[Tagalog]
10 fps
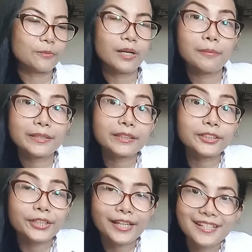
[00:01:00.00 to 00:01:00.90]
Yung mga
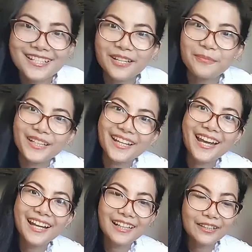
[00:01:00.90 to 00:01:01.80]
materials na
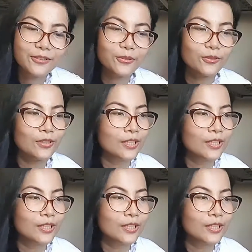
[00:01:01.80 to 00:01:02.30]
binayaran mo.